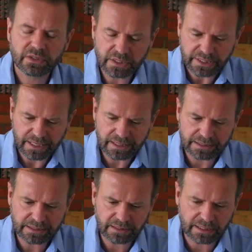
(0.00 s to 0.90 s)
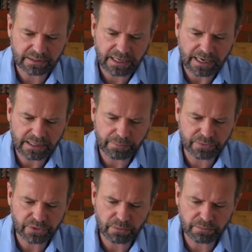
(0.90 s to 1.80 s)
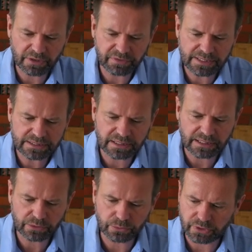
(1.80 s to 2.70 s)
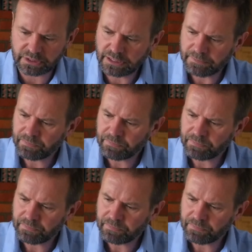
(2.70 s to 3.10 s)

To jest taka radykalna, powiedziałbym, definicja natury.